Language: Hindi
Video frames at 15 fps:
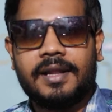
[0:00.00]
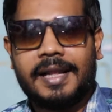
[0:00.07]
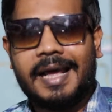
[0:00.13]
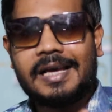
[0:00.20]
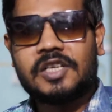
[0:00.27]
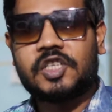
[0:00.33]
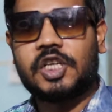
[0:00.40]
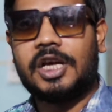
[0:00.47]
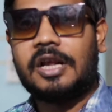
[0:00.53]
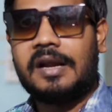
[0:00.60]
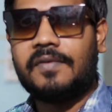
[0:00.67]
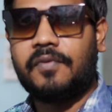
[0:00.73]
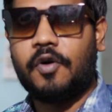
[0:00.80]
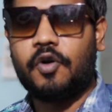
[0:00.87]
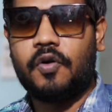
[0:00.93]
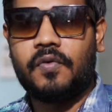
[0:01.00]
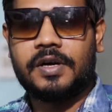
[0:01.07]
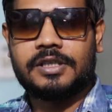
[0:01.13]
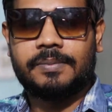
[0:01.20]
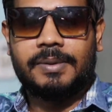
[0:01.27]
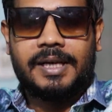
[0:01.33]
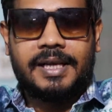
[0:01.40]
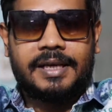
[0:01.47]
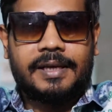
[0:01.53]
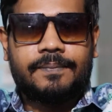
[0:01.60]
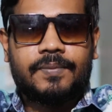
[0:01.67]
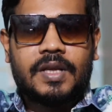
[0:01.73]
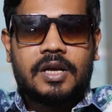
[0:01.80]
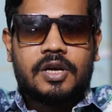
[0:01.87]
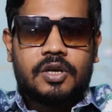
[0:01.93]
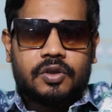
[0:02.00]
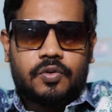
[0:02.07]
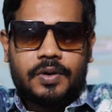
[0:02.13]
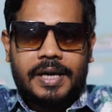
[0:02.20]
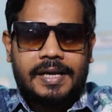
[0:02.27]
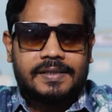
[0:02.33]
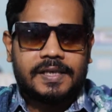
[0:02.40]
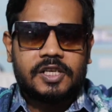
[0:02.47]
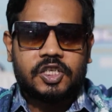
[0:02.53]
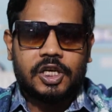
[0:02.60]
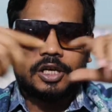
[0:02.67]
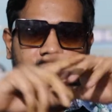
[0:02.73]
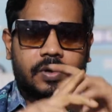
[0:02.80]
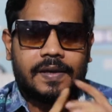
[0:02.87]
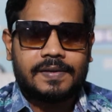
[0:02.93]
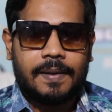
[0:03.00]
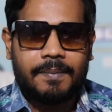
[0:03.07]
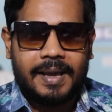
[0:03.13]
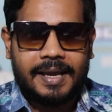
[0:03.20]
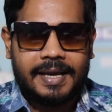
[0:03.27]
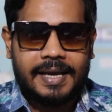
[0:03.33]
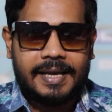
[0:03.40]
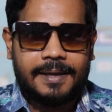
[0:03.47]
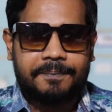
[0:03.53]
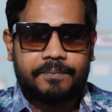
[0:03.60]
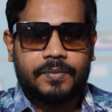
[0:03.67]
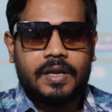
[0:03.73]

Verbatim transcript: लाइक शेयर एंड फॉलोवर्स मिलेंगे तो गाइज़ ये शर्ट थोड़ा सा महंगा है